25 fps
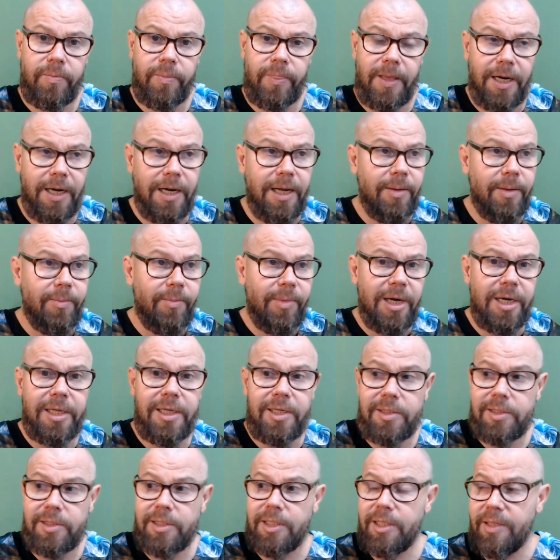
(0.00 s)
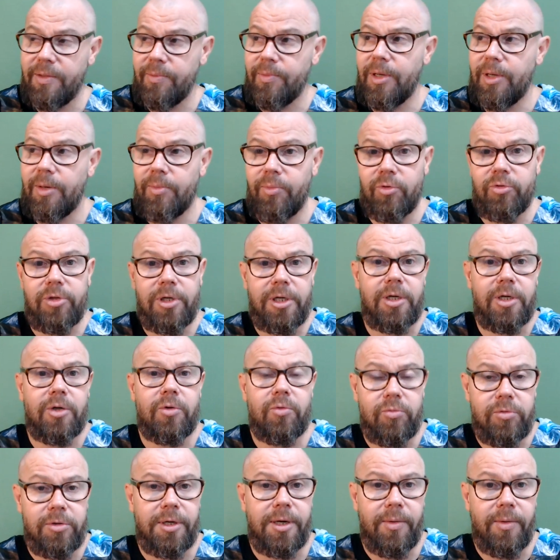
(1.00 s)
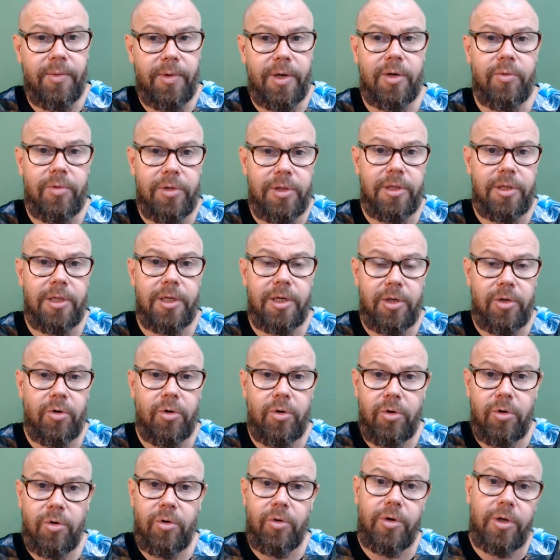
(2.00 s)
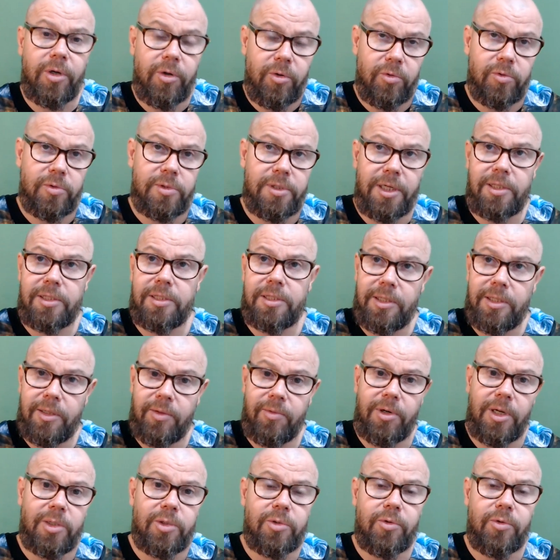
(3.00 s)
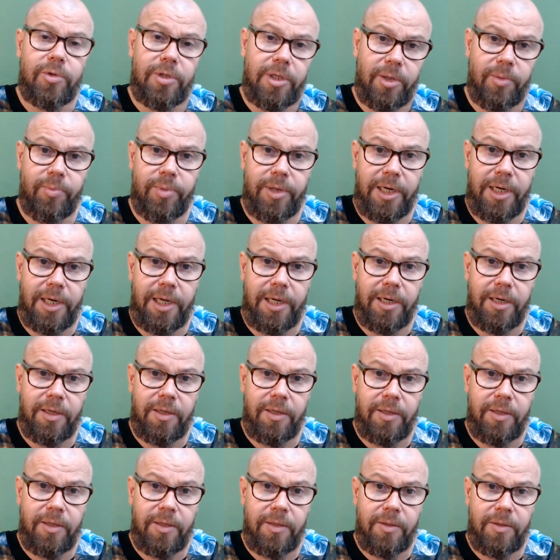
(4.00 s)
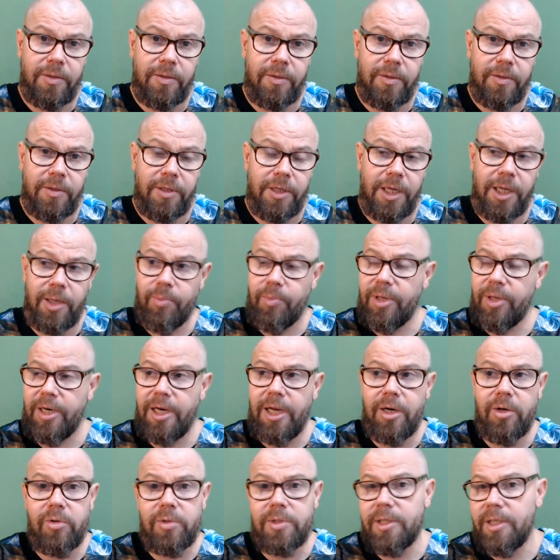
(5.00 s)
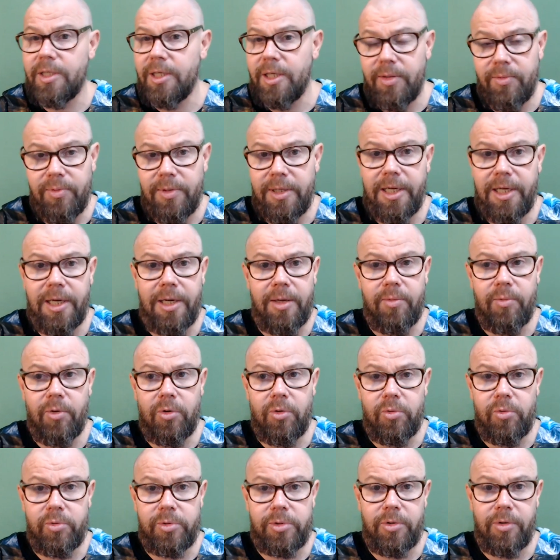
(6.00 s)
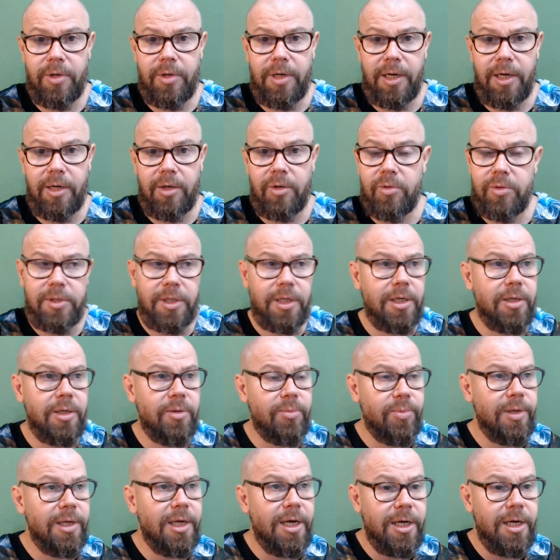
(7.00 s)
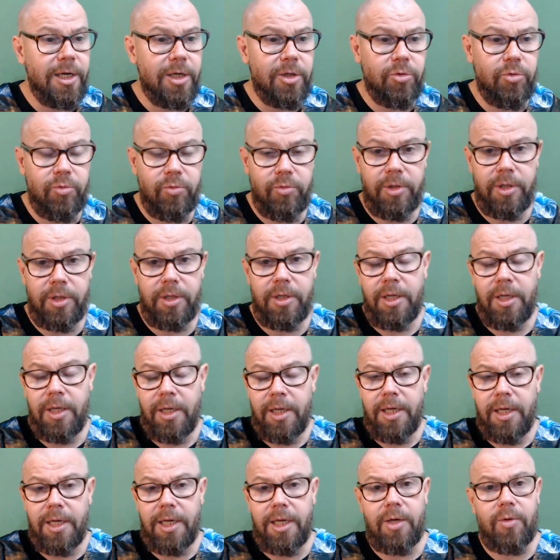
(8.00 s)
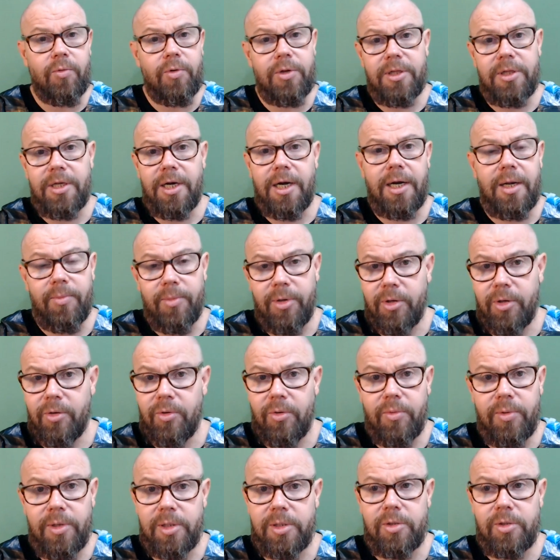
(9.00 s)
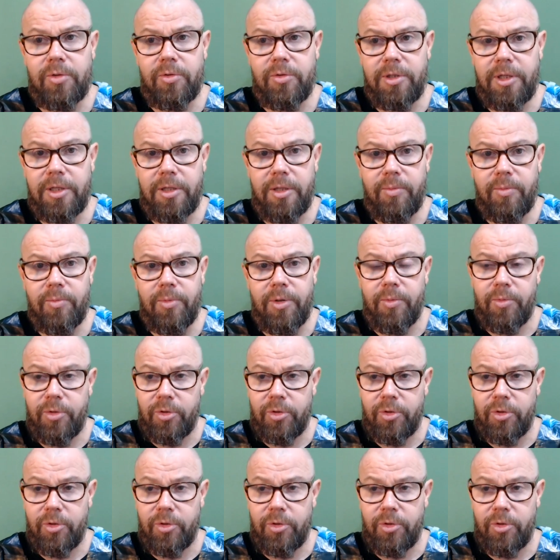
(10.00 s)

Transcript: La magia se debe apoyar en un trabajo interior, no en cruzarse de brazos y esperar. Esperar no significa evolucionar, no significa que tú encuentras la mejor versión de ti mismo.